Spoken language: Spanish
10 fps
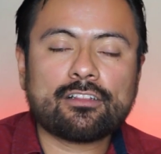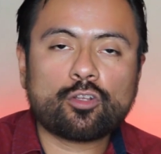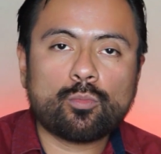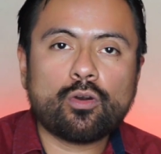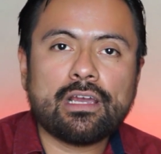
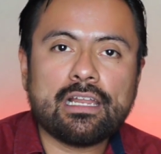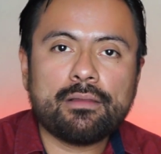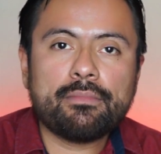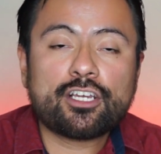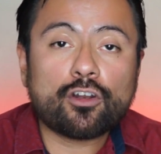tomó
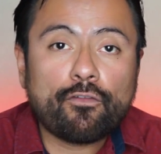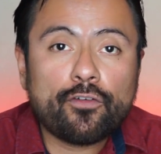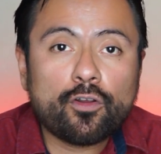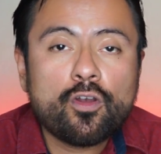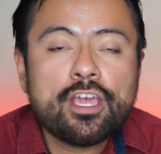el
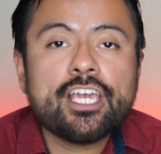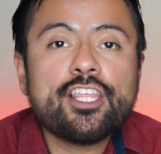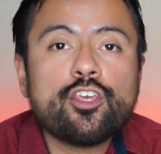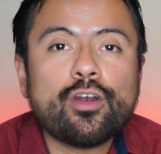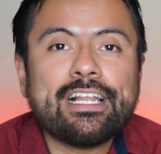micrófono
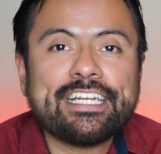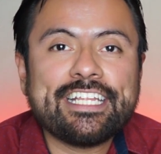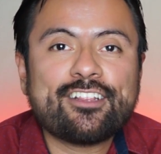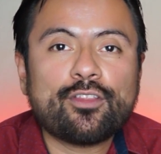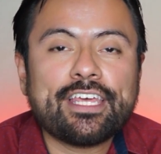y dio el
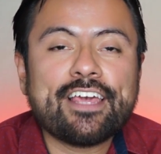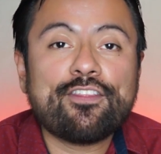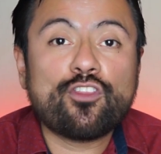grito de